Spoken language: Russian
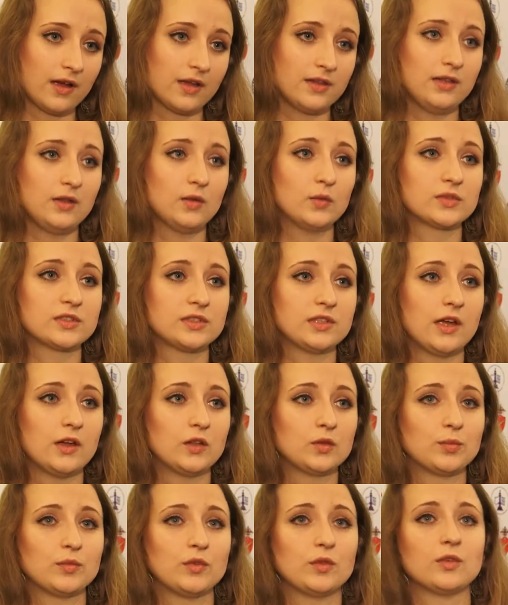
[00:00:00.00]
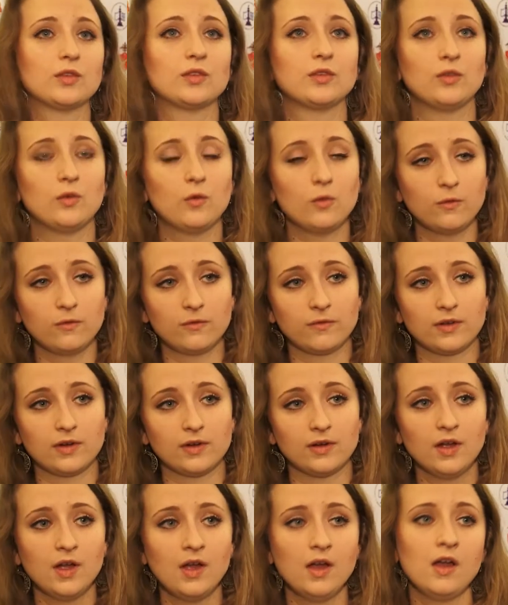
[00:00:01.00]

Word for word: Они узнают много нового,